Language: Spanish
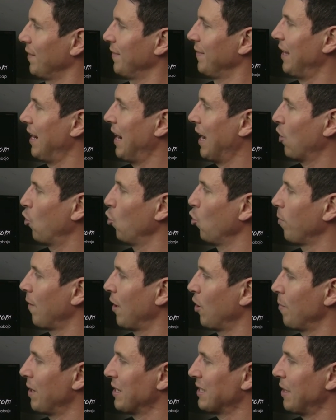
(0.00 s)
de la
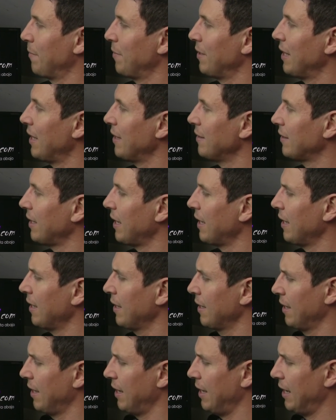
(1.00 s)
curva lo más evidente,
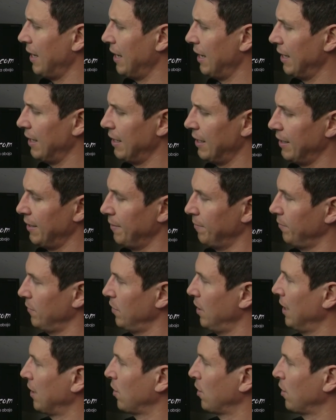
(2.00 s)
eh,